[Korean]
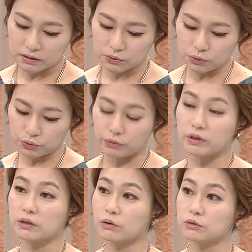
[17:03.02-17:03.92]
그리고
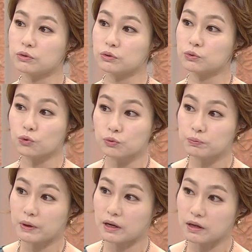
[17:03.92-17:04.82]
뇌혈류
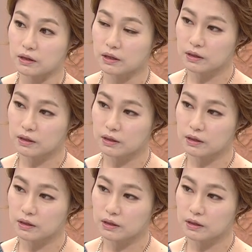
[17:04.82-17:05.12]
초음파